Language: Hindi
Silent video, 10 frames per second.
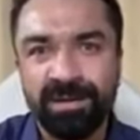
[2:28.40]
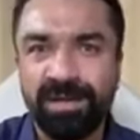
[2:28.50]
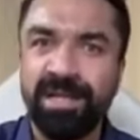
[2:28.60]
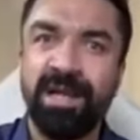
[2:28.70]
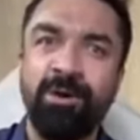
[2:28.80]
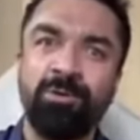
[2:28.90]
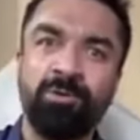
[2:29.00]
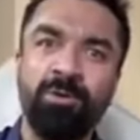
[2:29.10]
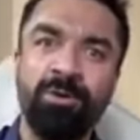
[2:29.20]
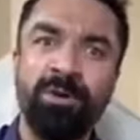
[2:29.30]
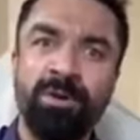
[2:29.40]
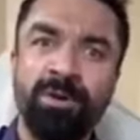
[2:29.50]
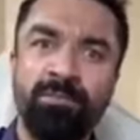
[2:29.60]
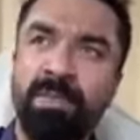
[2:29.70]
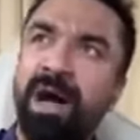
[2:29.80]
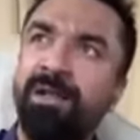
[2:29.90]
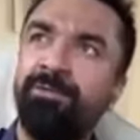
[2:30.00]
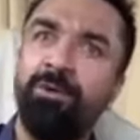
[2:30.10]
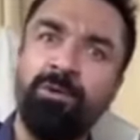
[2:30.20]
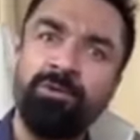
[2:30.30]
सीधा उसको
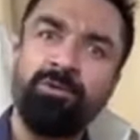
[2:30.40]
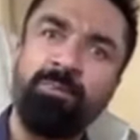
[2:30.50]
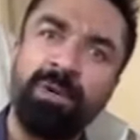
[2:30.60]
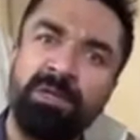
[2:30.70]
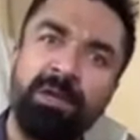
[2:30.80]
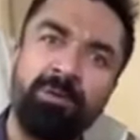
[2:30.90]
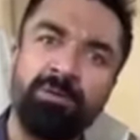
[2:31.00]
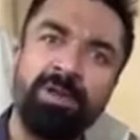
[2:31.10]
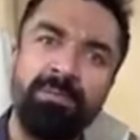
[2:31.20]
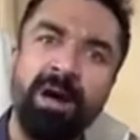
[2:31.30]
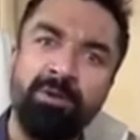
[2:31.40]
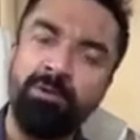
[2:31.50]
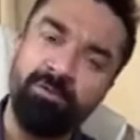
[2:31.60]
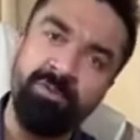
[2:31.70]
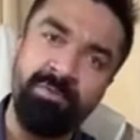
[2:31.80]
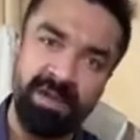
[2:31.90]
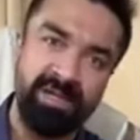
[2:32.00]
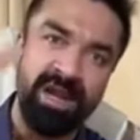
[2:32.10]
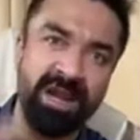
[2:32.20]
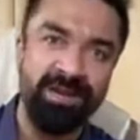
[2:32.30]
बांध दो और उसको पत्थरों से मारो और वो मर
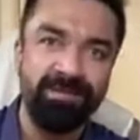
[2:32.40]
जाए